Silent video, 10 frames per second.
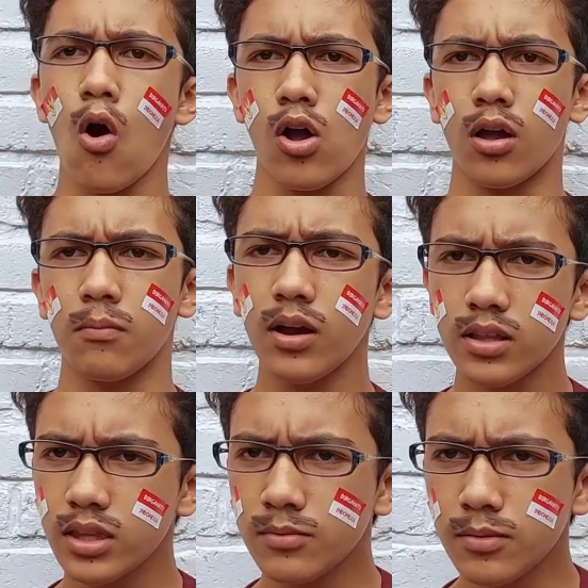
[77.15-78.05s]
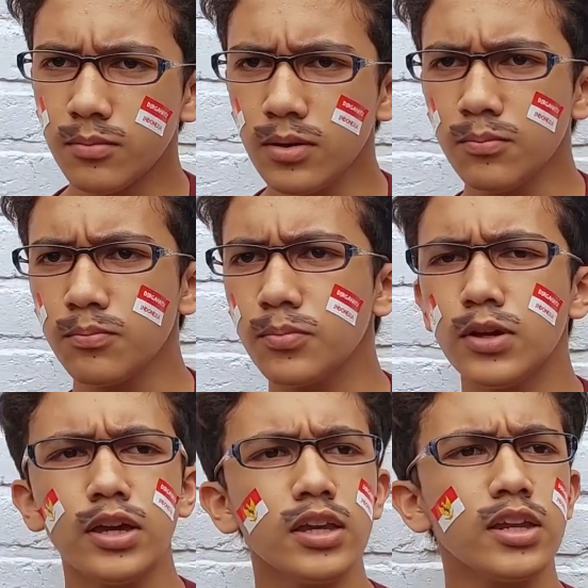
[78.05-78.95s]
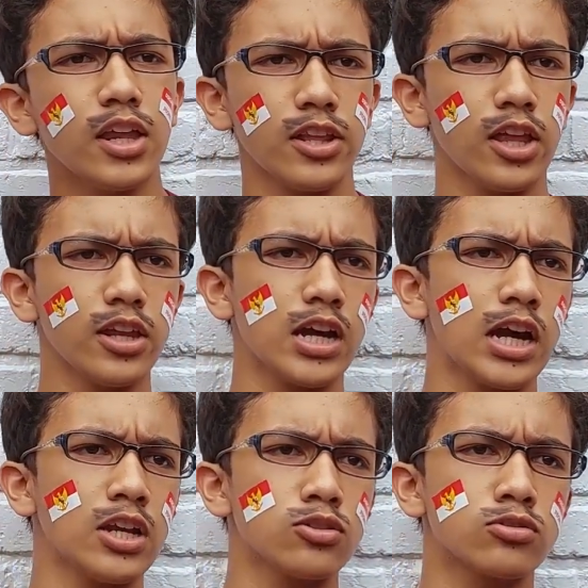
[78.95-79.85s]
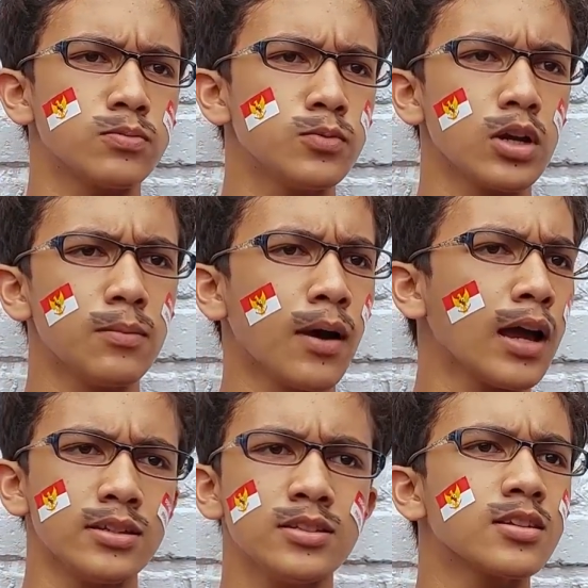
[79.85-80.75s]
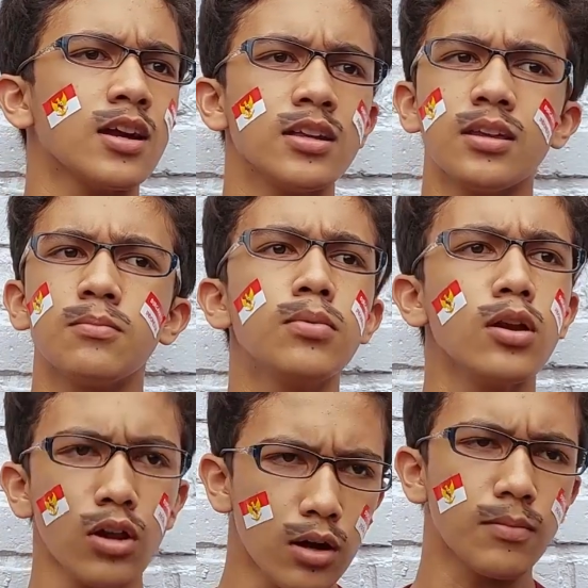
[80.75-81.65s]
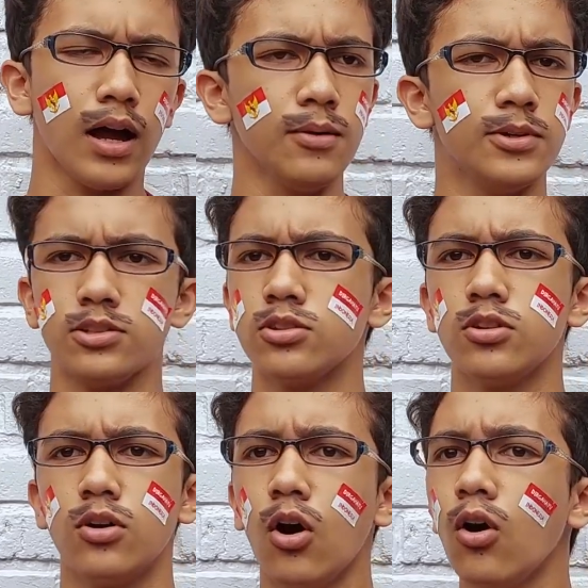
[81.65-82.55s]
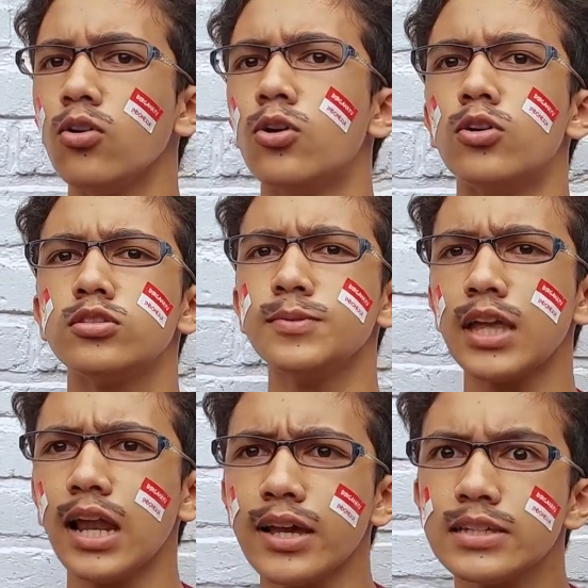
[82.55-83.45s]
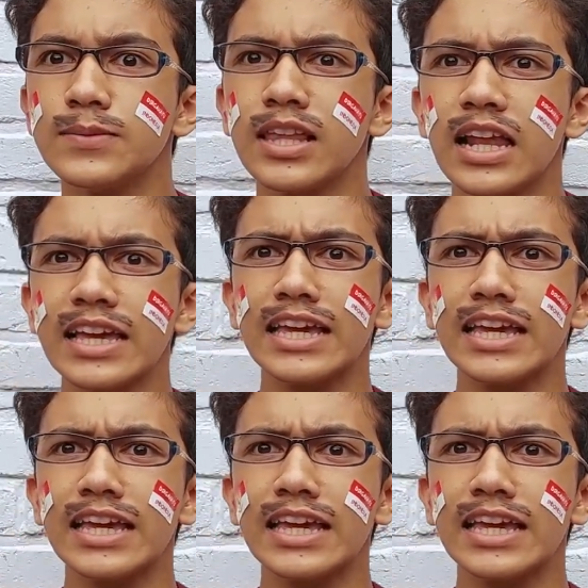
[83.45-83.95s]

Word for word: Oke, Betty memimpin dia dari Anes kerupuknya masih saja belum habis. Oh, Sebentar lagi, sebentar